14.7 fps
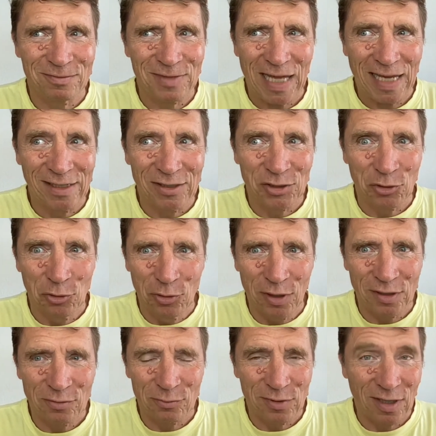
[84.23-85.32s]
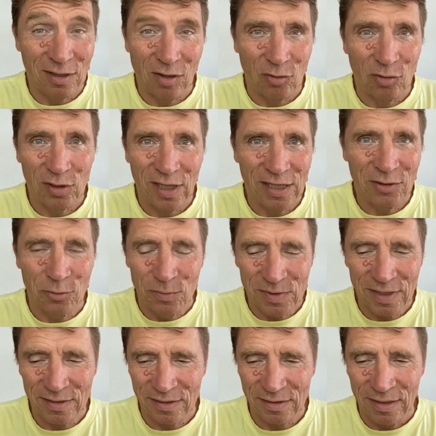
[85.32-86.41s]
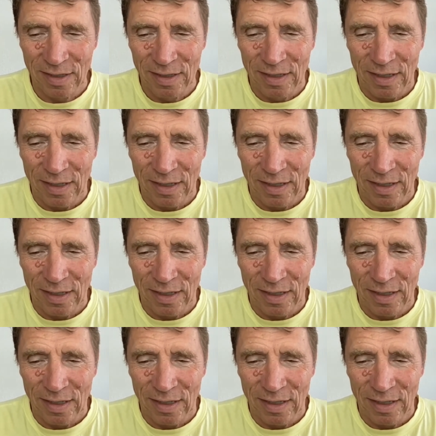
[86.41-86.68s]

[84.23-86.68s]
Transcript: Englisch hören und dann auch noch gleich umsetzen.